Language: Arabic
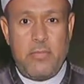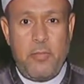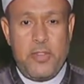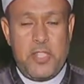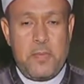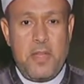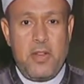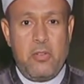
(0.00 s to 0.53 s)

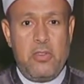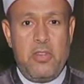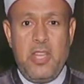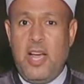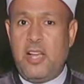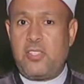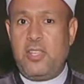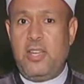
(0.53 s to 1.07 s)
فيش مانع أن
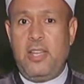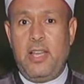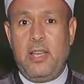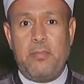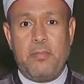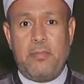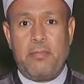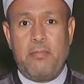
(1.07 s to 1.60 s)
يعصي الله
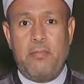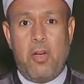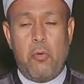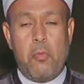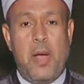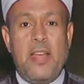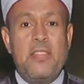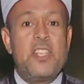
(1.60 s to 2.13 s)
ما
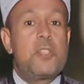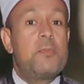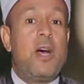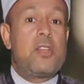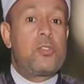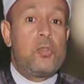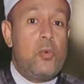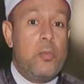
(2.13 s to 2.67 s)
حدش محدش
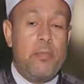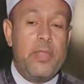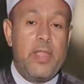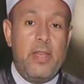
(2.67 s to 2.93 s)
معصوم